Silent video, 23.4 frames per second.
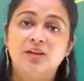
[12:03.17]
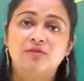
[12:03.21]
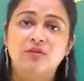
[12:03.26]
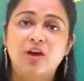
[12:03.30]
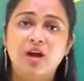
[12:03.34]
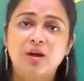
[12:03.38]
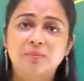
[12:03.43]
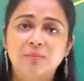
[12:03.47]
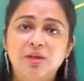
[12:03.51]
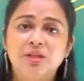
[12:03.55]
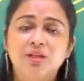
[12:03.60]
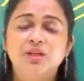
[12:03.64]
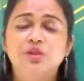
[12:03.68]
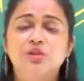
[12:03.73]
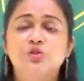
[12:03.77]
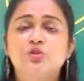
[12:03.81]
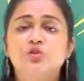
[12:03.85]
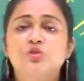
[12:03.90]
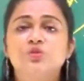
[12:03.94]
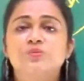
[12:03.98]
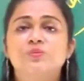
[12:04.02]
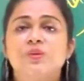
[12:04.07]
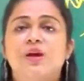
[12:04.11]
एनवायरमेंट
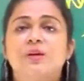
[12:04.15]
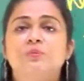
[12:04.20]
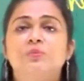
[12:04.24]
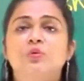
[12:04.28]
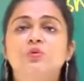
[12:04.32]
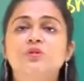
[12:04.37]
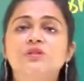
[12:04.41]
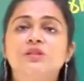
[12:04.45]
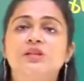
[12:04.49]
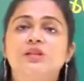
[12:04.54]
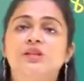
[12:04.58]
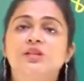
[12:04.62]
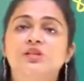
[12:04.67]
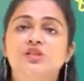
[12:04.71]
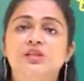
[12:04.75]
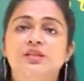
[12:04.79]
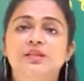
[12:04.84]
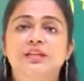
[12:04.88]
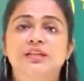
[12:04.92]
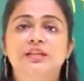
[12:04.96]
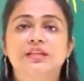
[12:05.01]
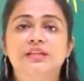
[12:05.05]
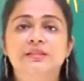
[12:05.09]
इश्यूज में आपको
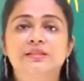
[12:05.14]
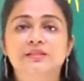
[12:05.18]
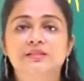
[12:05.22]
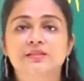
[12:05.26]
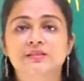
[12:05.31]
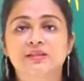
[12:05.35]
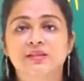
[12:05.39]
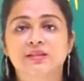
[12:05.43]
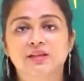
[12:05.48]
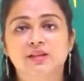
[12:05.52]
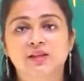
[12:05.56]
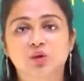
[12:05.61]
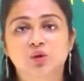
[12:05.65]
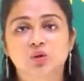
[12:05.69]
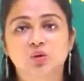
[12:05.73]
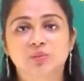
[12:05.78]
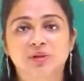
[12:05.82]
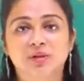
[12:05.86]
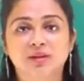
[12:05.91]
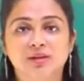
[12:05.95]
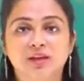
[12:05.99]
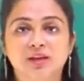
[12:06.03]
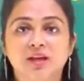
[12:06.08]
सेडिशन के केसेस देखने
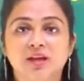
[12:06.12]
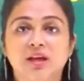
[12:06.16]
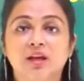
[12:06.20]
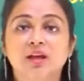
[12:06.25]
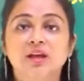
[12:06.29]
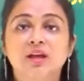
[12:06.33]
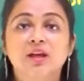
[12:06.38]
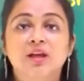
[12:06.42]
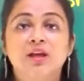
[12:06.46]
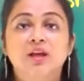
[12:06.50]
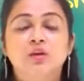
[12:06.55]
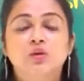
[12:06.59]
को मिलते हैं